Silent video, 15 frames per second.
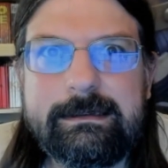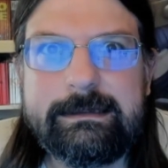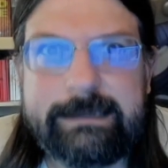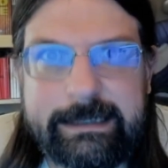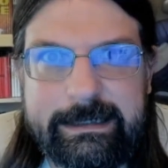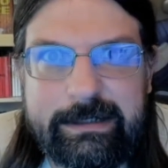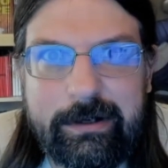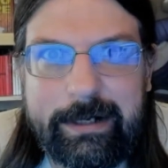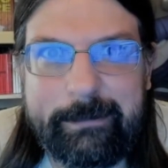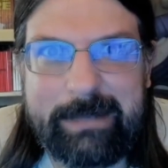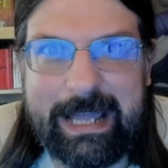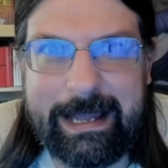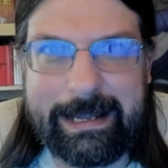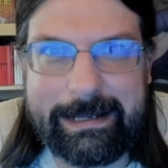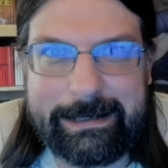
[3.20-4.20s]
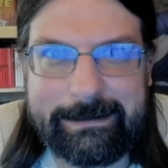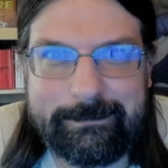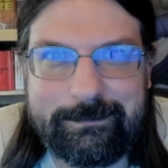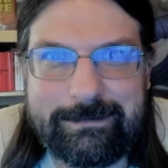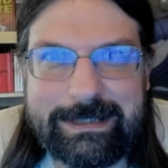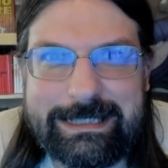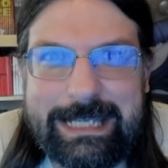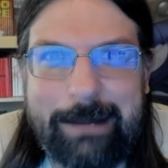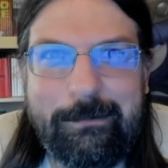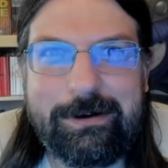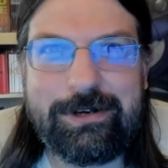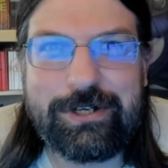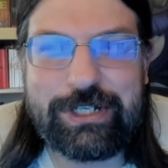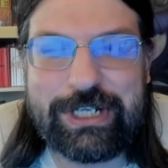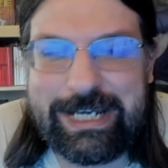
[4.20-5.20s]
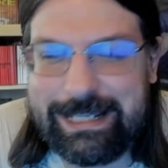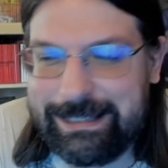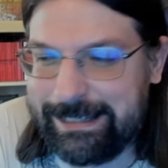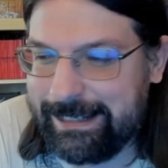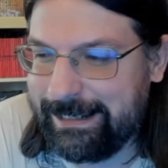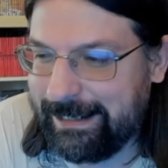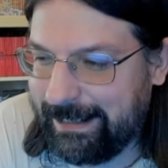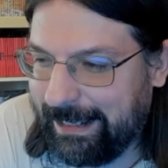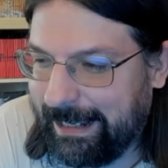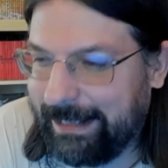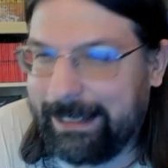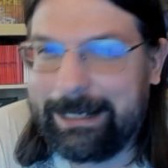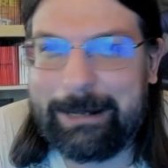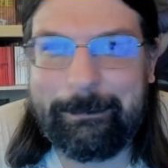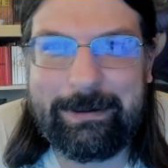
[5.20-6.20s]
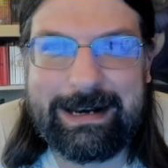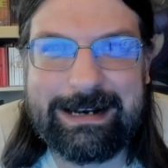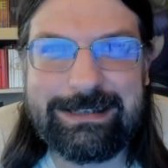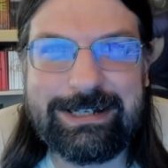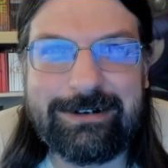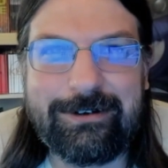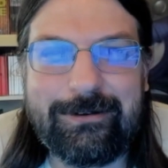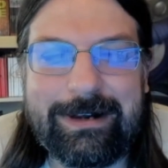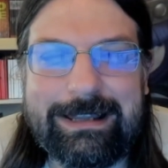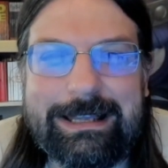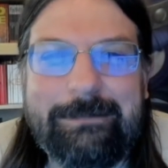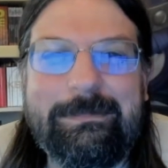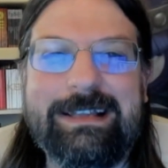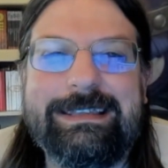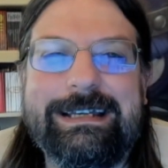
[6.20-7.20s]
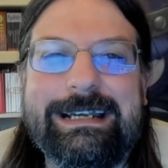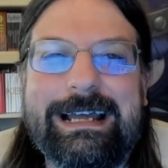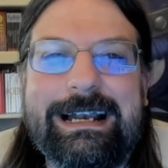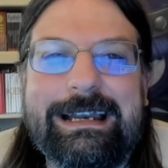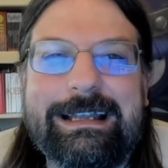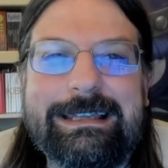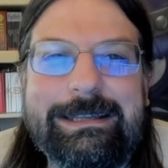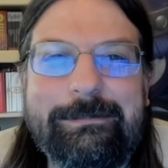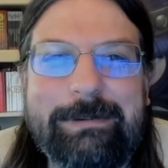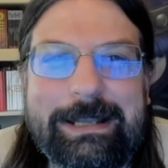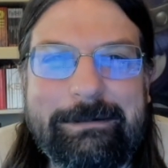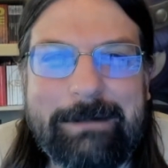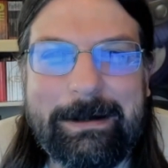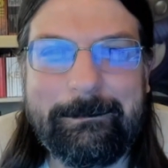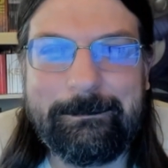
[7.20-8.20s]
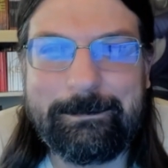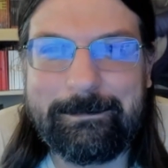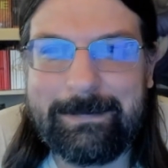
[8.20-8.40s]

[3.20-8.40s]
Signori miei, siamo riusciti ad accapararci ancora del materiale in anteprima.